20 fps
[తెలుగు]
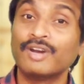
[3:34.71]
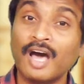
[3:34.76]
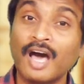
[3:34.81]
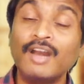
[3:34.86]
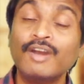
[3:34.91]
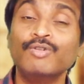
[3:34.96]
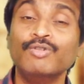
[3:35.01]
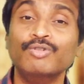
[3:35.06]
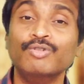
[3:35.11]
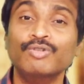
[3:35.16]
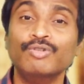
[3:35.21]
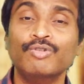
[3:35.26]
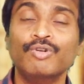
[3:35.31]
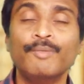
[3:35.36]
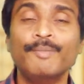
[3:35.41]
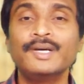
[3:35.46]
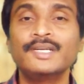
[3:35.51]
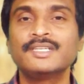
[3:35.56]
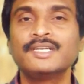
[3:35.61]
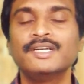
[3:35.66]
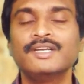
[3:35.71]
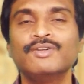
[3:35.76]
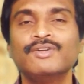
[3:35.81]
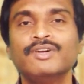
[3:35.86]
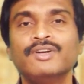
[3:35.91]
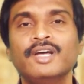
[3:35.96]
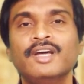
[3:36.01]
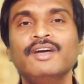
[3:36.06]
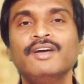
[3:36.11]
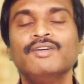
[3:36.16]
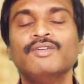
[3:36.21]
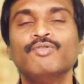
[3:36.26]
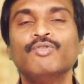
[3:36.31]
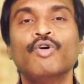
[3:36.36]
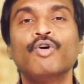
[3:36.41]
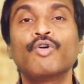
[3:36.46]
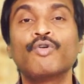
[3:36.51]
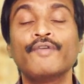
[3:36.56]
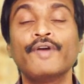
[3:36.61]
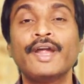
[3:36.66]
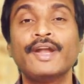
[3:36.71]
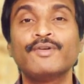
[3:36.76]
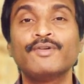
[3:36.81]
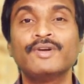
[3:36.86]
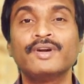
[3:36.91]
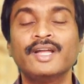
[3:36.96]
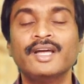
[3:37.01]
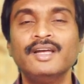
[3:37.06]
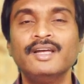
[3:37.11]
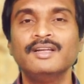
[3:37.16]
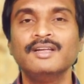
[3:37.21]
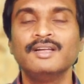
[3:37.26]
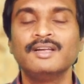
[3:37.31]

నాలుగు ఒబెసిటీ ఉంటే ఓవర్ వెయిట్ ఉంటే